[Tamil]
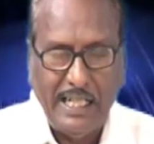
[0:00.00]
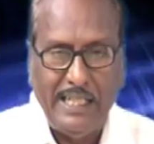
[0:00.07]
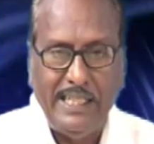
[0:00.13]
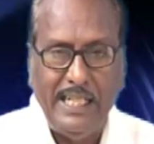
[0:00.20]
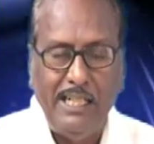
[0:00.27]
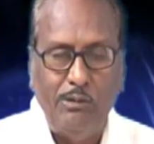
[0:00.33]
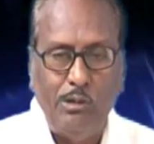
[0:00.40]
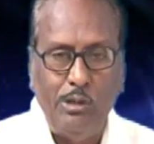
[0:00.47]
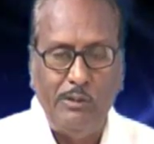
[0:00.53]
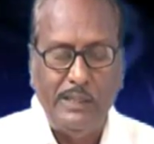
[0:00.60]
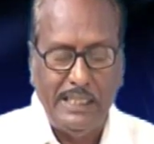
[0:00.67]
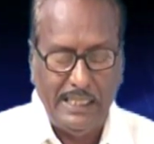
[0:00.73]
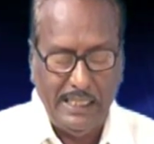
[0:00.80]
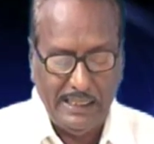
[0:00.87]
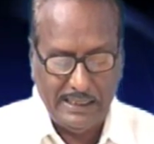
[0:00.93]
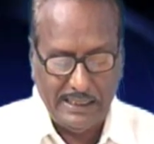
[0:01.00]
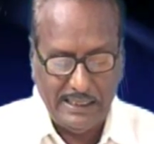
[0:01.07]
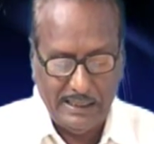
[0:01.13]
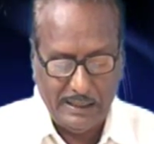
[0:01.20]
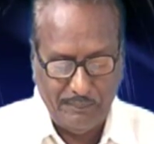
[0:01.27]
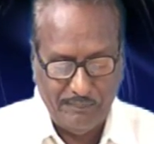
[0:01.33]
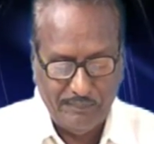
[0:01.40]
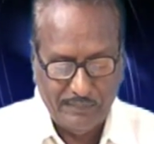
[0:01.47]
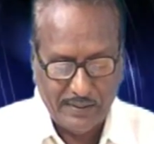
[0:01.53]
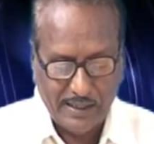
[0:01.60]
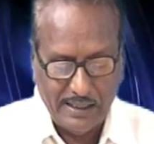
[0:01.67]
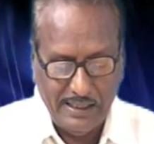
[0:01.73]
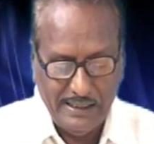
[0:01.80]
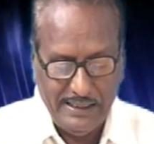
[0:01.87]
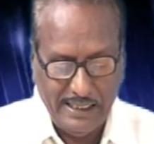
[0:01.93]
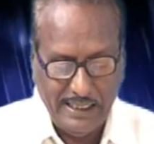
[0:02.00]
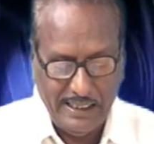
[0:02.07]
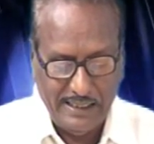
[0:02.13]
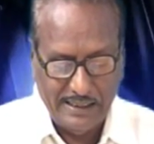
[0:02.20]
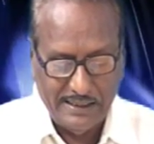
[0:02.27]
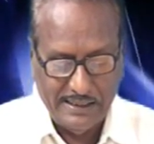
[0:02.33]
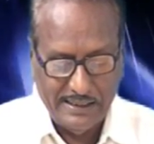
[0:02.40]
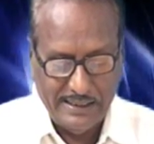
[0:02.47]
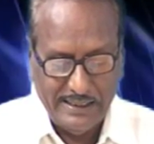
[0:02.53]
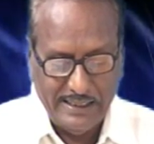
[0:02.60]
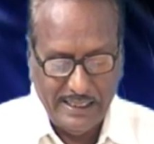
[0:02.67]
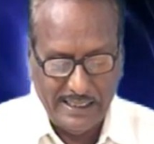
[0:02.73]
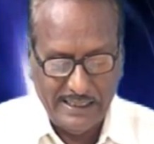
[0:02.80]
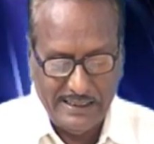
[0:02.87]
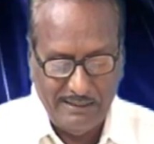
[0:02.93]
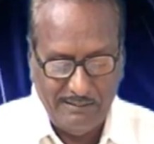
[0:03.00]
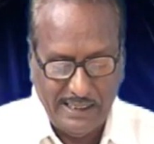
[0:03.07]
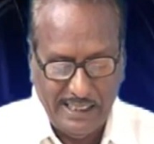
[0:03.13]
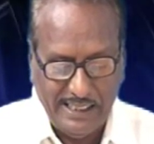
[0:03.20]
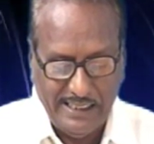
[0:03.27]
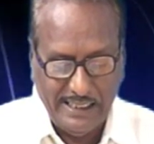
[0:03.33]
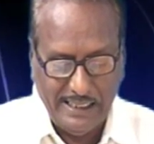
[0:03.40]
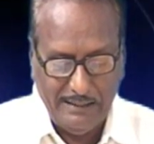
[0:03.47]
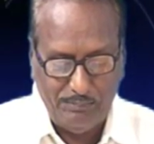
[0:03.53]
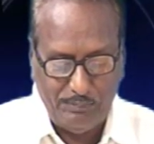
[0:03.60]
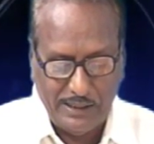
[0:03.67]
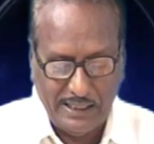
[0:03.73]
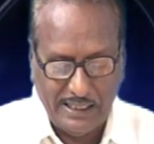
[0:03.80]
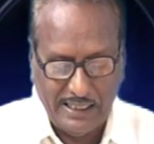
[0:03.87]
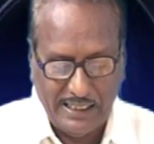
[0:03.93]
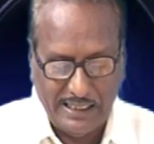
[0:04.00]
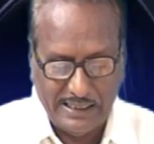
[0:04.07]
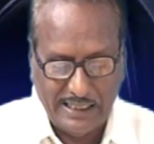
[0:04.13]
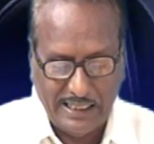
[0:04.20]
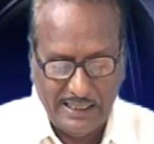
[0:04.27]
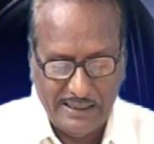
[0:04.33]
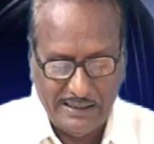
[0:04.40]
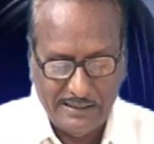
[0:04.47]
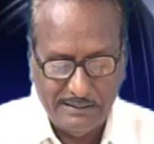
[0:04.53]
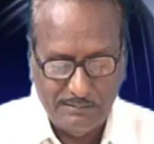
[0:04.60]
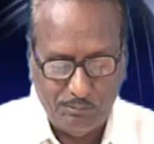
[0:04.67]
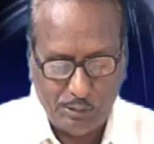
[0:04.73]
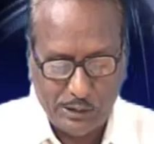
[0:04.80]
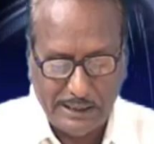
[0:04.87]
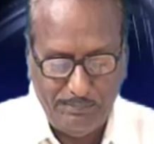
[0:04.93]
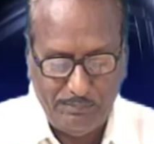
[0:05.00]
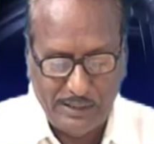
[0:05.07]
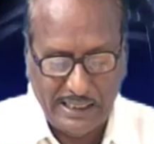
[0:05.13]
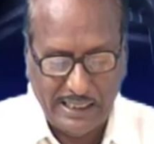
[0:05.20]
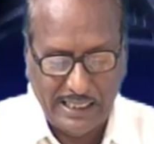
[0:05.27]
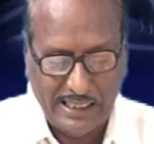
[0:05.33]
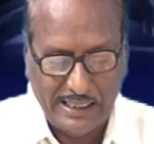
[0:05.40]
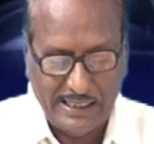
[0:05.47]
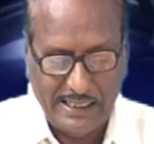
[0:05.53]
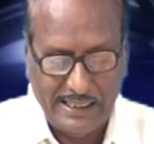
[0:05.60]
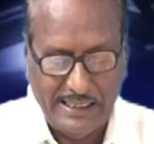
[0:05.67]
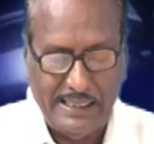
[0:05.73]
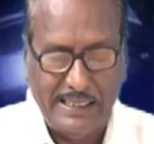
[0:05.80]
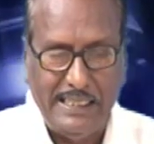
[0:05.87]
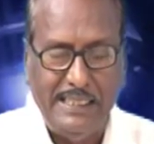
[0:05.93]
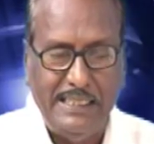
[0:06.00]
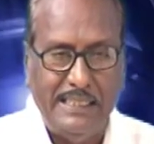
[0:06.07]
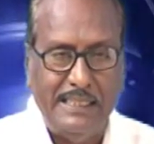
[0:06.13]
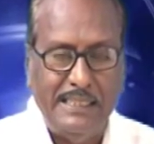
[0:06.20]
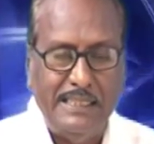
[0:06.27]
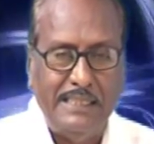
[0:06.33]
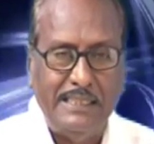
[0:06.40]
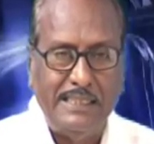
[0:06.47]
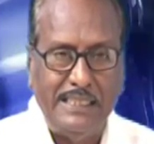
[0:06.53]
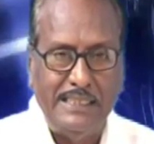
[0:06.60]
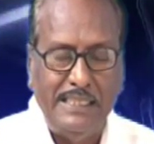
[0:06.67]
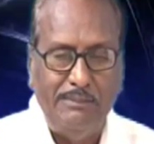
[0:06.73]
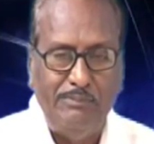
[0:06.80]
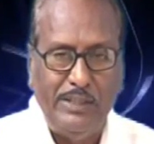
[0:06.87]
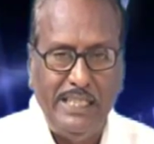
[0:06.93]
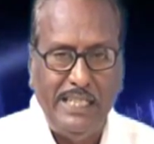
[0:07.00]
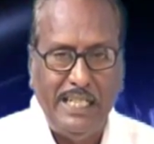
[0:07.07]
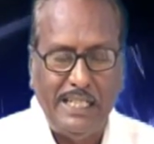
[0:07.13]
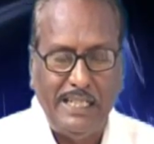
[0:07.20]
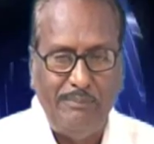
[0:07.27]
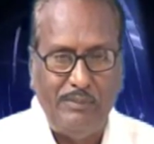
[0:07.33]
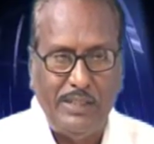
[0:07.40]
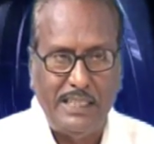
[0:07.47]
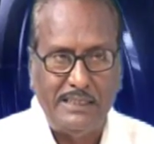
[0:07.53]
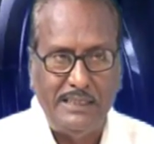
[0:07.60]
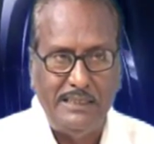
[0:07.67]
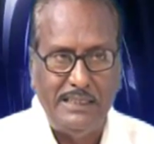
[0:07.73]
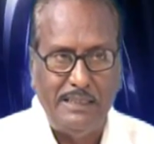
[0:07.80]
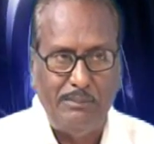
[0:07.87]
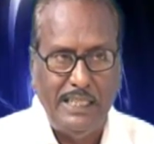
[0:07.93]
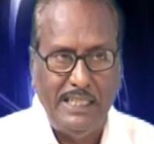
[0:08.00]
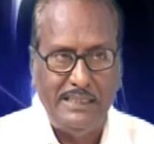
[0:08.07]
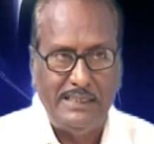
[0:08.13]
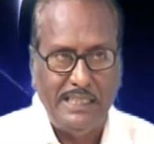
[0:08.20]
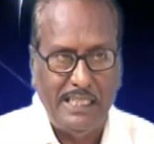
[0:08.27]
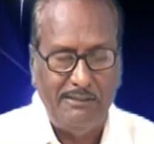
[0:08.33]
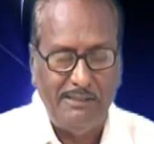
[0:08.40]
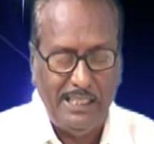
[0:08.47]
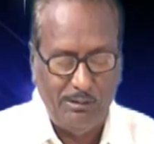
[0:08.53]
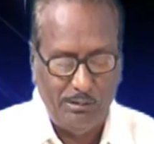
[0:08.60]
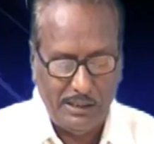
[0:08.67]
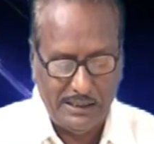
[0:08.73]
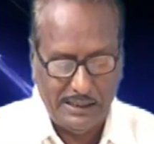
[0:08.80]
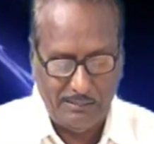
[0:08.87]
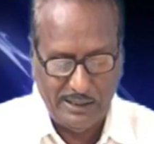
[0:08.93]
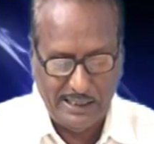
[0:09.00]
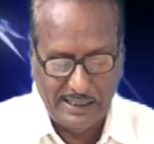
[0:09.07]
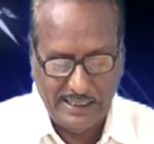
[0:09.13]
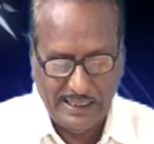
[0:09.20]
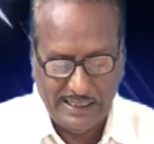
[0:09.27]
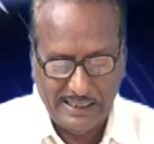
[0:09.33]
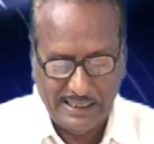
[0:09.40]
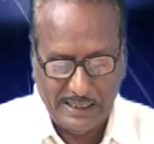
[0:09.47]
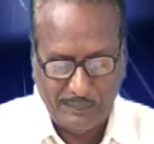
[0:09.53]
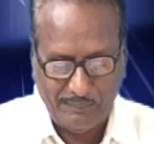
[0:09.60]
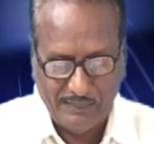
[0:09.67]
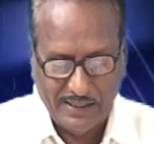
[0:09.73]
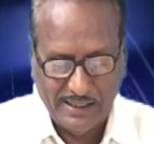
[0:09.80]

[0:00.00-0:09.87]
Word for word: அதிலே ஒருவர் கேட்டார் ஐயா இறந்தவர்களை எரிப்பது நல்லதா புதைப்பது நல்லதா என்று தந்தை பெரியாரை பார்த்து இந்த மலேசியாவிலே ஒரு தமிழர் கேட்டார்